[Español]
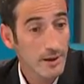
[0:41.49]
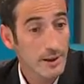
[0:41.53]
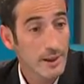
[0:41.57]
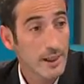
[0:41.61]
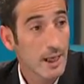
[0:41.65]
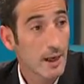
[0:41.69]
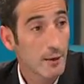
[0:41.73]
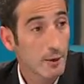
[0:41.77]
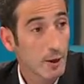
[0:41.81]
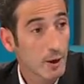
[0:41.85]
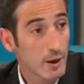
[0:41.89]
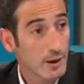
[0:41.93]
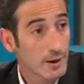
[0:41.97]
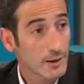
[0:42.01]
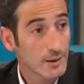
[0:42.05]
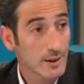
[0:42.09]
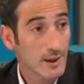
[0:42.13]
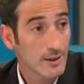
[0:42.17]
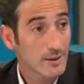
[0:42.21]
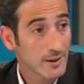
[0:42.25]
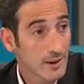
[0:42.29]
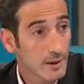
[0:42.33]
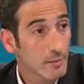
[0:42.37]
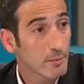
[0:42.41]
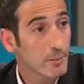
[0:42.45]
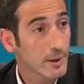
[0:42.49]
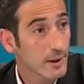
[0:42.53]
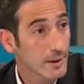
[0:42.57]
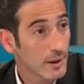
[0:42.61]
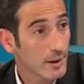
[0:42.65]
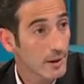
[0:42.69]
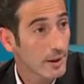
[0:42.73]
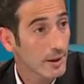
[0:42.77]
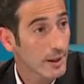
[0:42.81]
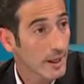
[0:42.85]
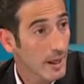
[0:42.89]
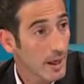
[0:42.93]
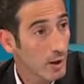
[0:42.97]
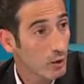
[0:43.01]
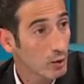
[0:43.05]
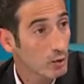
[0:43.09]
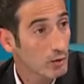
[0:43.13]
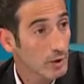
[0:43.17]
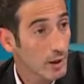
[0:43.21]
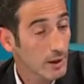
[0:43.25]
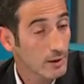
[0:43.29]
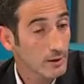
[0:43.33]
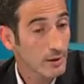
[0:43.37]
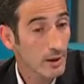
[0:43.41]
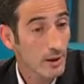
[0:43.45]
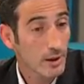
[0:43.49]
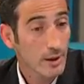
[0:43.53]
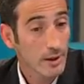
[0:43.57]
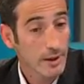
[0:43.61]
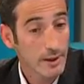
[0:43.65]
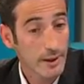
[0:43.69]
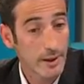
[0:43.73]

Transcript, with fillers: y la violencia siempre tiene causas